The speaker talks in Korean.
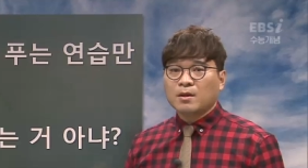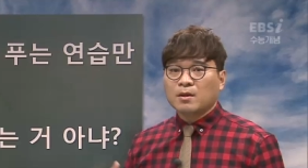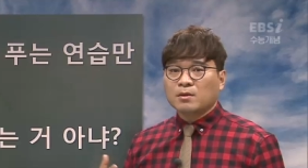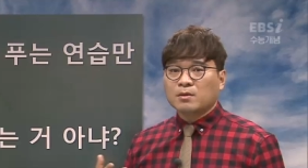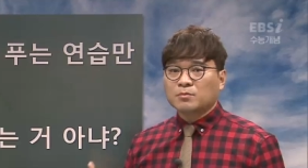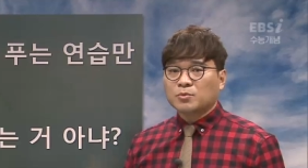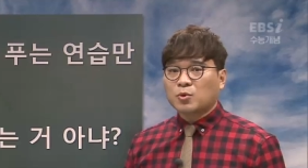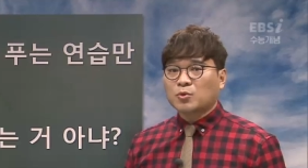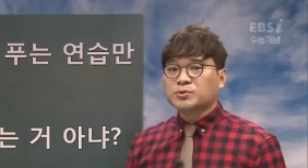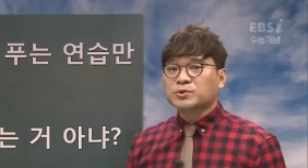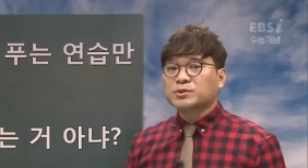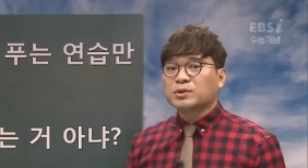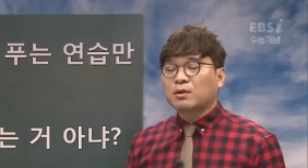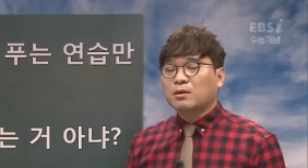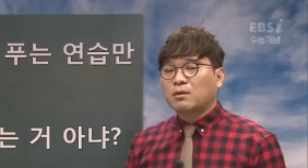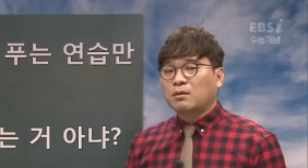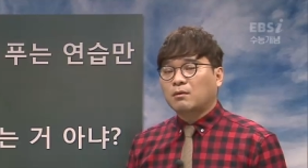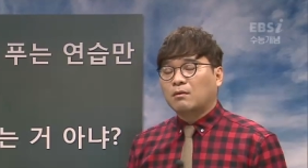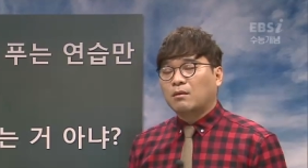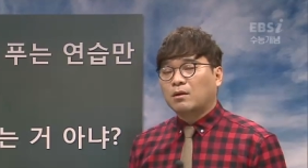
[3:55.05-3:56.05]
그럼
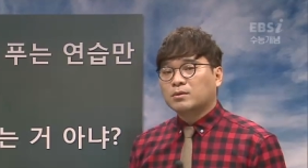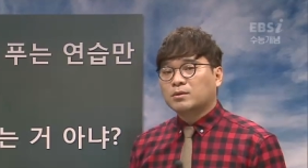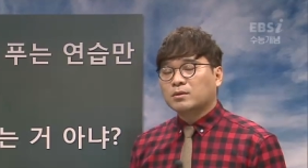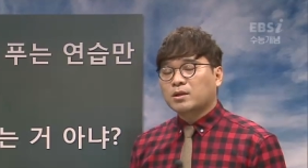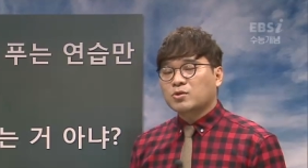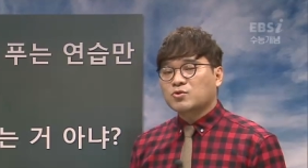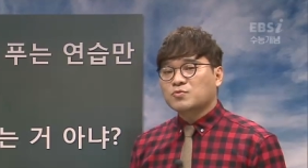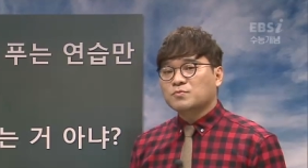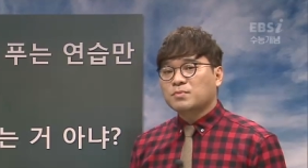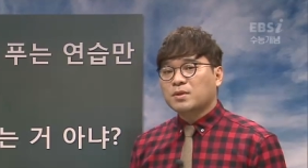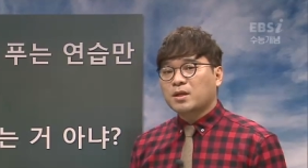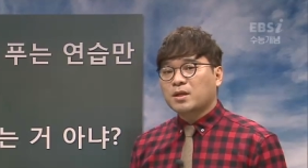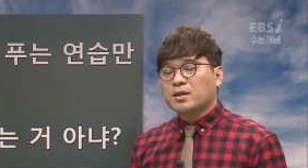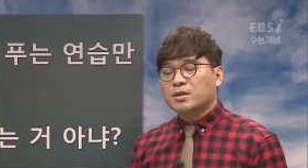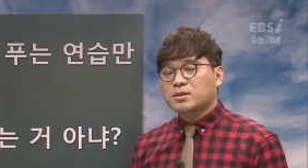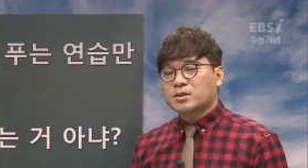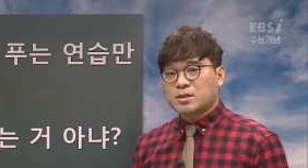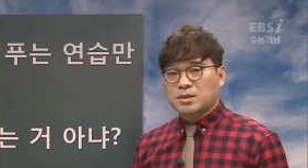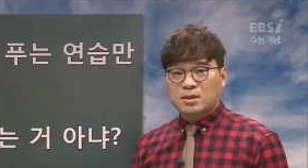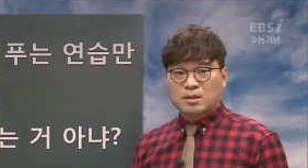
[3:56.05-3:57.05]
독서 어떻게
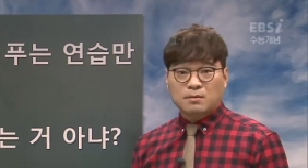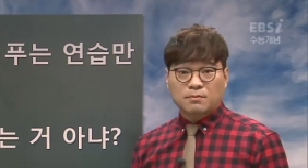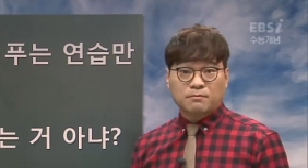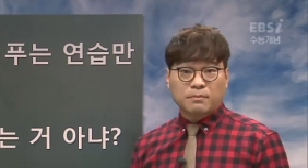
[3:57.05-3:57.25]
준비해야지